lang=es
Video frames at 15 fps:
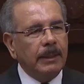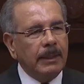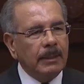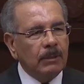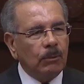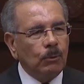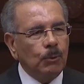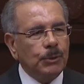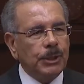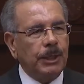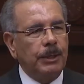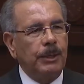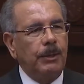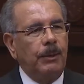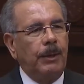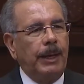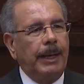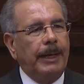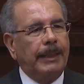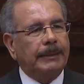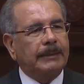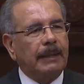incluye
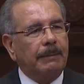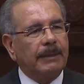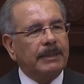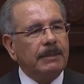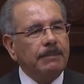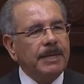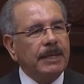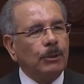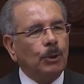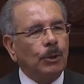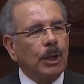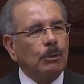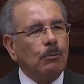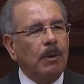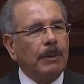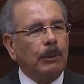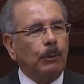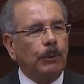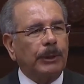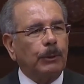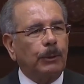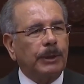el establecimiento de nueve
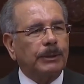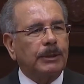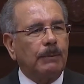corredores de